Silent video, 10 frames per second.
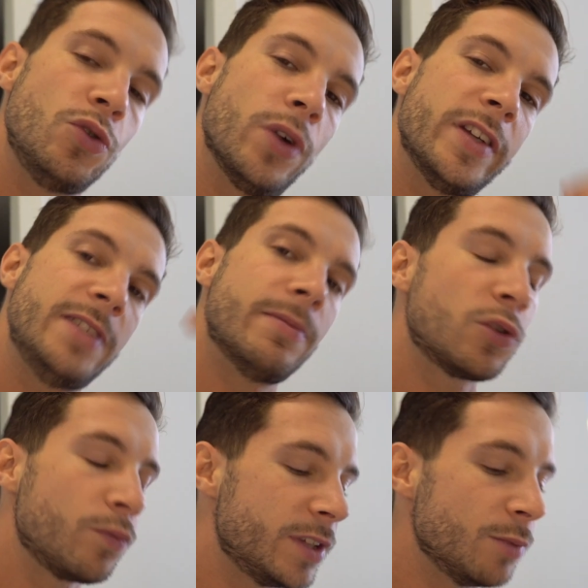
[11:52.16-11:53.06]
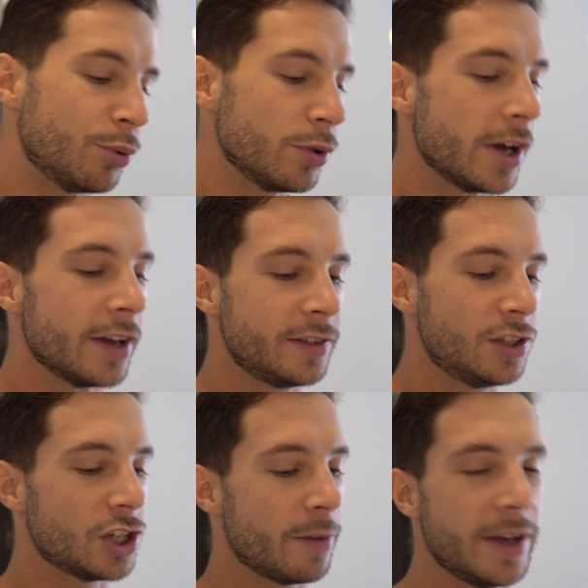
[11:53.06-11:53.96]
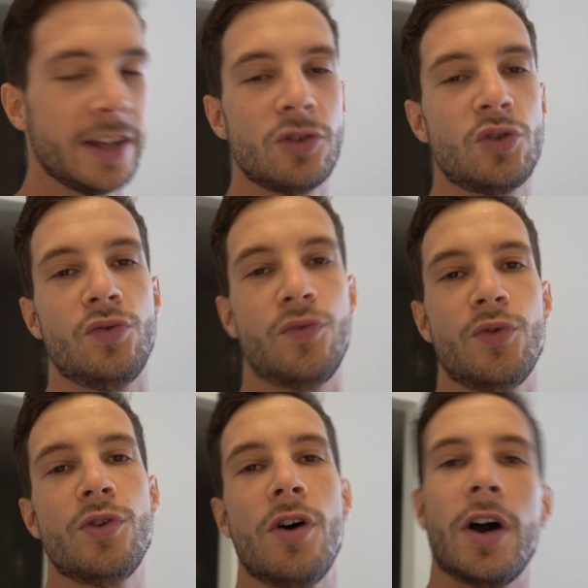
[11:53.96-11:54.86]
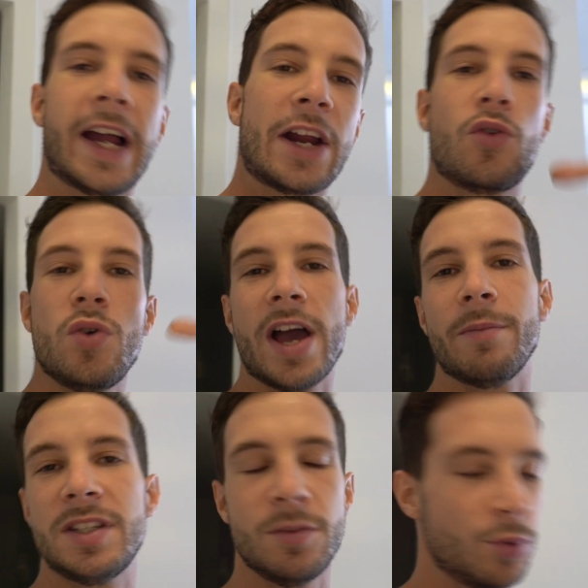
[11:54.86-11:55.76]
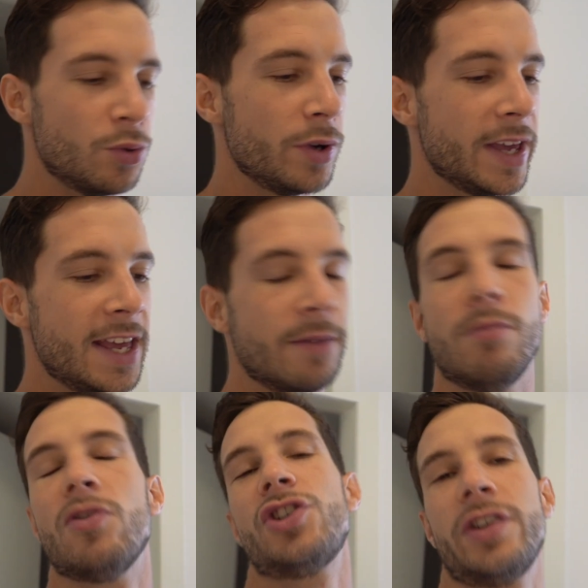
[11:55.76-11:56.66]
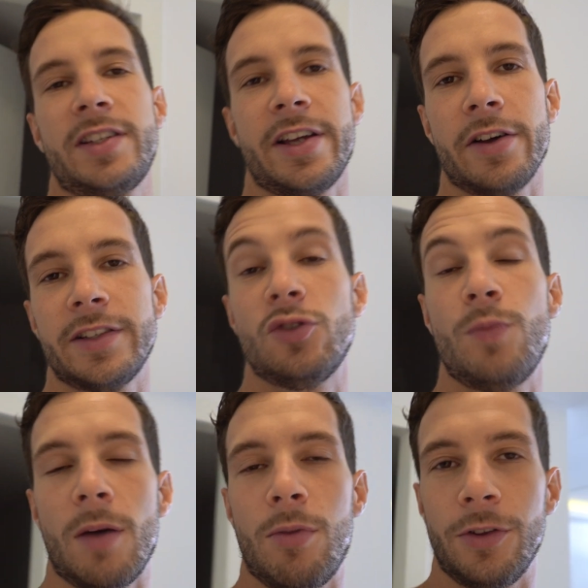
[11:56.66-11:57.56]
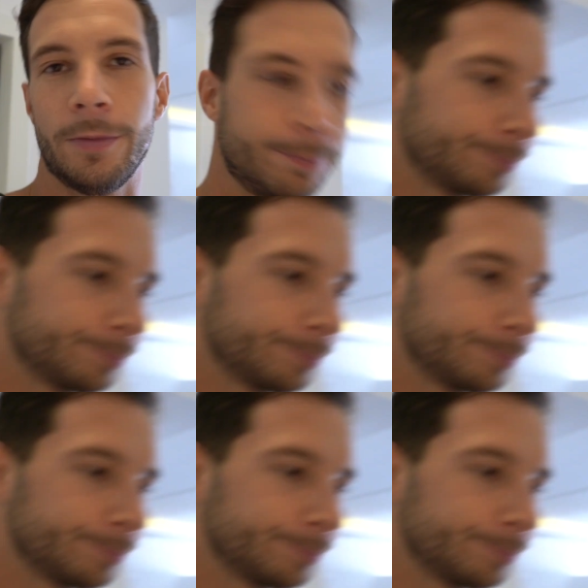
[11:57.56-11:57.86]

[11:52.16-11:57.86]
surestime un tout petit peu si jamais tu veux euh, calculer un petit peu et manger en extérieur. C'est super important.